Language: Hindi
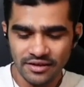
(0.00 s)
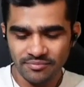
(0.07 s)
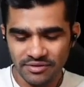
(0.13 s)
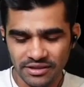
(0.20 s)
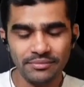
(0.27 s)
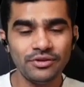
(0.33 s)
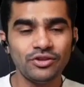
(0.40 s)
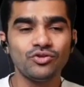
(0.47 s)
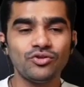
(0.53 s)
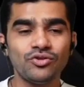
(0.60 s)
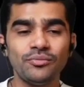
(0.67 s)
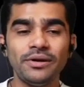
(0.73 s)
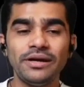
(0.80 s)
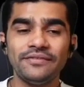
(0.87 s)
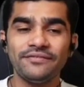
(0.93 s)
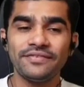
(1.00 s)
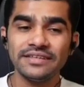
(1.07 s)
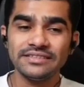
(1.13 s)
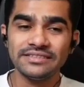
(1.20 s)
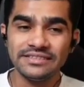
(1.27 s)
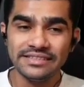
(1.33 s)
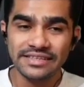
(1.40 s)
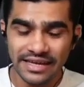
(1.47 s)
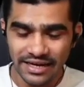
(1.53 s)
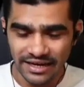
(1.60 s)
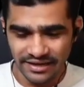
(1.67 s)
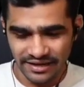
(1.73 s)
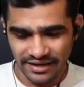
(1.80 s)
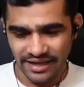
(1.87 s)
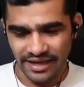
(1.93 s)
मतलब इन दोनों में डिफरेंस ये
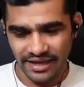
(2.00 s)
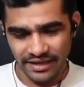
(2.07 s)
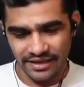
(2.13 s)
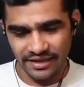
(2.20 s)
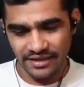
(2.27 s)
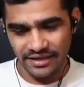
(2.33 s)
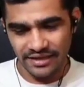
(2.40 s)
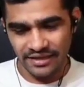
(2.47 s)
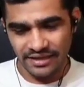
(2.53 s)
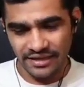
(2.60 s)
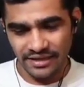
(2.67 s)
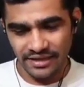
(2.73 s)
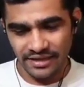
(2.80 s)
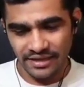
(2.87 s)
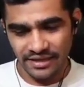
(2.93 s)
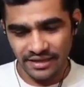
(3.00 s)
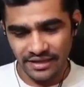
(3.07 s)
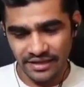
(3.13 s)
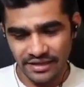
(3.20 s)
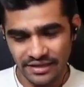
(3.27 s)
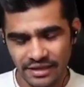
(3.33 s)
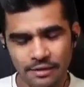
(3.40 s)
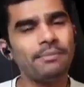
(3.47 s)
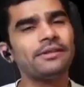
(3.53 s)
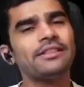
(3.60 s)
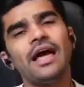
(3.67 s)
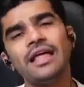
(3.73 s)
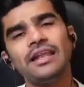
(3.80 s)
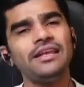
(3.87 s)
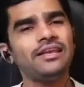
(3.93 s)
लग रहा है कि
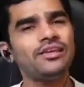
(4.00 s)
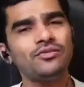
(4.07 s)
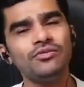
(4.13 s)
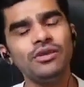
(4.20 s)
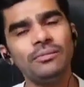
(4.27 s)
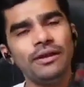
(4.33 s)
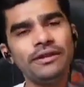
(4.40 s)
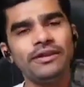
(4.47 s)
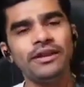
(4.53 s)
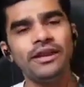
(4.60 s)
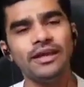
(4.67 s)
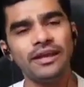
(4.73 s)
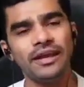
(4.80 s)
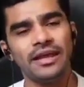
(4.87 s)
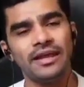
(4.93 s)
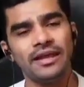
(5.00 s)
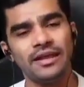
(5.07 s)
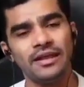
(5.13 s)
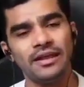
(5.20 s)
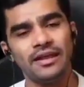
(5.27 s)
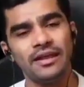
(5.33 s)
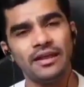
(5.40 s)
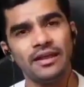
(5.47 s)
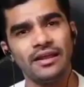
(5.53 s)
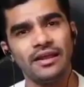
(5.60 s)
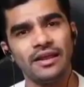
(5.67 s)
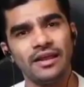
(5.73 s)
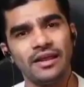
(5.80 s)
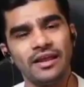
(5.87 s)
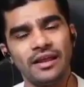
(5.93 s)
पता नहीं क्यों ये बेटर लग रहा है
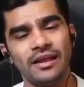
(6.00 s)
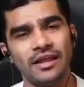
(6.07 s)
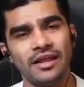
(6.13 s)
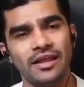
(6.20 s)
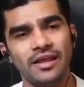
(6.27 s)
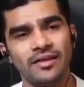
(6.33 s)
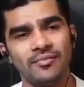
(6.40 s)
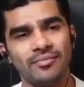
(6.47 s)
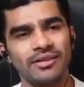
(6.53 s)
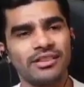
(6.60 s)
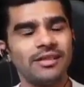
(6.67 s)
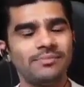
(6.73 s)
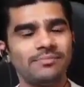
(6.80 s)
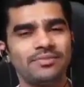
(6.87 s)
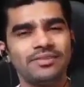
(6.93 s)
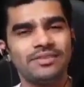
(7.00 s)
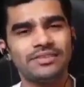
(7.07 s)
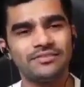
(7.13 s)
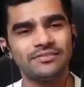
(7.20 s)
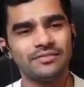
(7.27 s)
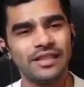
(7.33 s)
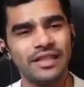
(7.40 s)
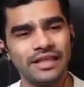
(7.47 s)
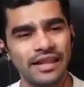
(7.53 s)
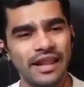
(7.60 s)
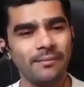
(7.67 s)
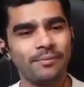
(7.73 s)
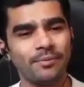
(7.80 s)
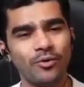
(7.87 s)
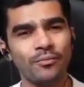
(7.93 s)
मतलब
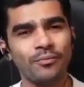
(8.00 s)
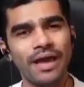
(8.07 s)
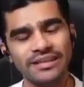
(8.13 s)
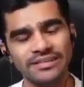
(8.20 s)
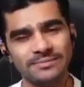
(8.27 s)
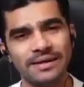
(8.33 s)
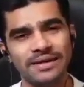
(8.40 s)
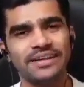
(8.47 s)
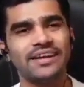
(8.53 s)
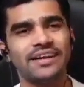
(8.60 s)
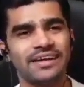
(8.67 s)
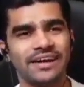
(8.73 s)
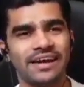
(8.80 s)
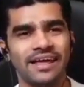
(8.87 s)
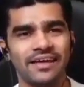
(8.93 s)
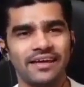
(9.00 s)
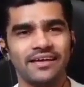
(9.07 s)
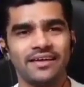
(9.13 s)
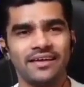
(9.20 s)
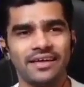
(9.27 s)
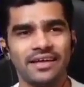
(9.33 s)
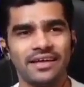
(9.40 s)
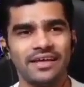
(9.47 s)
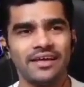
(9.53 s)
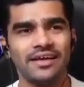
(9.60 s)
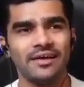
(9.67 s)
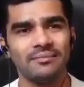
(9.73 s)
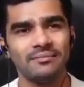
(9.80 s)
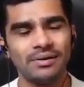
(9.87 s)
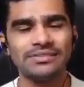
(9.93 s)
तेरह प्रो मैक्स बेटर लग रहा है
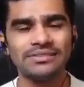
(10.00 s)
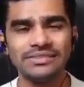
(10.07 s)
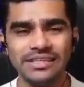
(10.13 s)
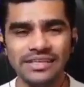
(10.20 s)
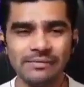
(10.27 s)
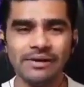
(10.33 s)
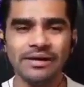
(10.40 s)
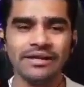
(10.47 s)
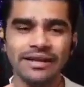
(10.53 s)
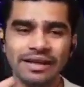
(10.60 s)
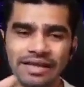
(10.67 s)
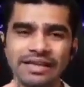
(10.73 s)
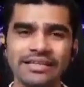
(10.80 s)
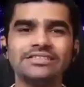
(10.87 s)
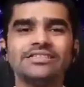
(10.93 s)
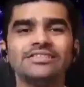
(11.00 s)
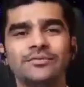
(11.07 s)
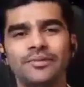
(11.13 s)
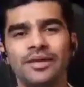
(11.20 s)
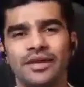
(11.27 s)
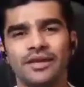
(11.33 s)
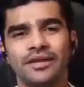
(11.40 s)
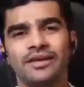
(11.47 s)
बस ये बेटर एक ही चीज़ में है